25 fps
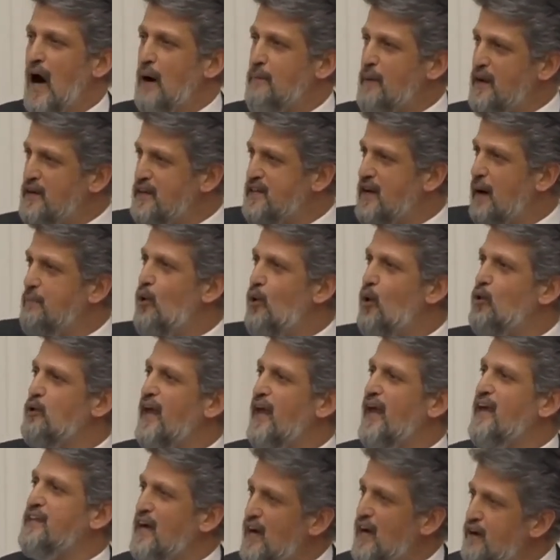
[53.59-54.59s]
Amerika
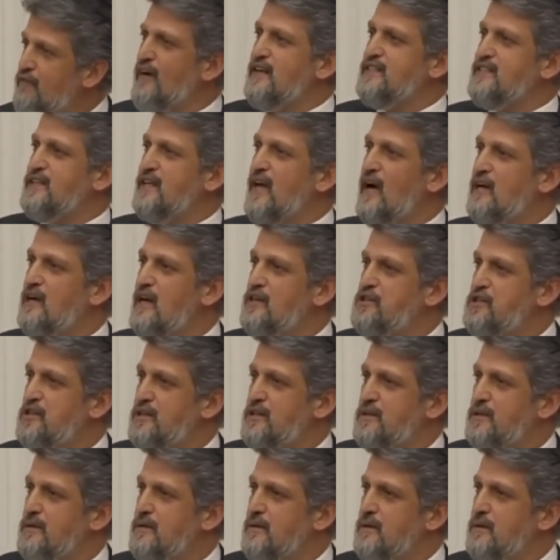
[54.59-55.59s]
bölgeye daha fazla
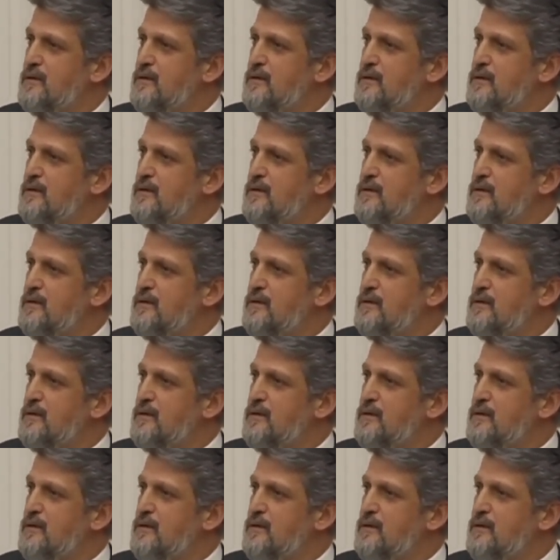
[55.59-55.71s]
yerleşti.